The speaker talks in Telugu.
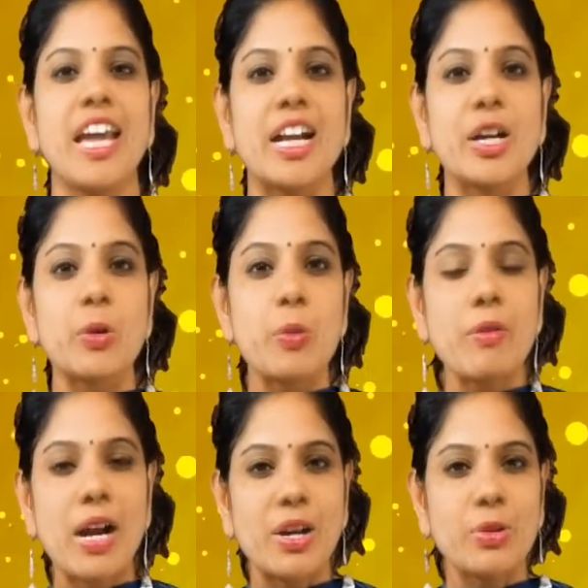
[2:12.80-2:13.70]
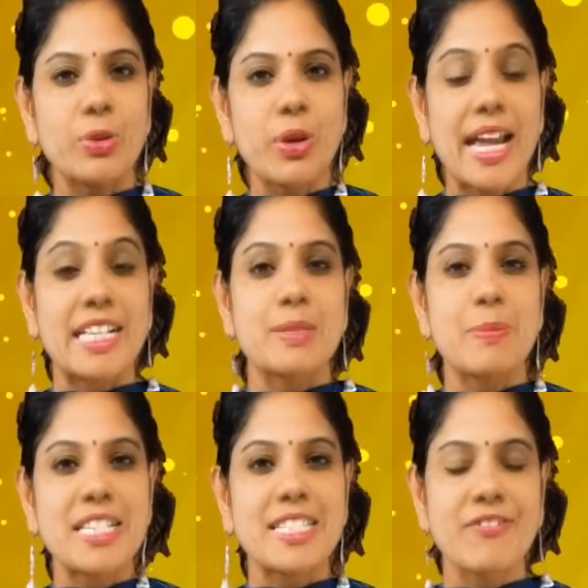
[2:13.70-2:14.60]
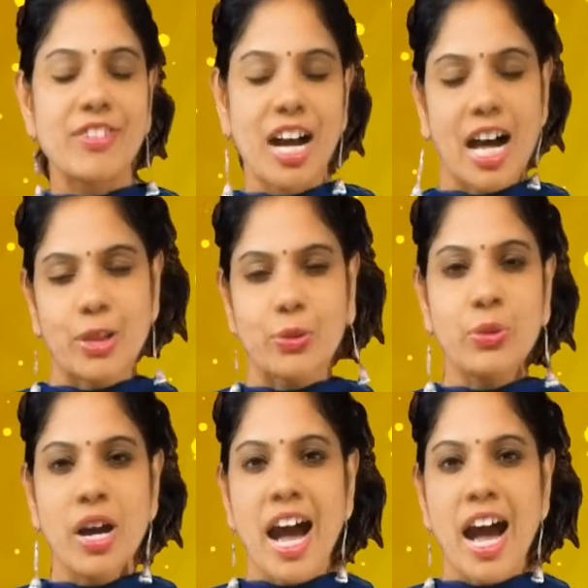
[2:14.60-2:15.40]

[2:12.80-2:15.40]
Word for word: ఎక్కువ వాళ్ళు ఎక్స్ప్రెసివ్ కాదు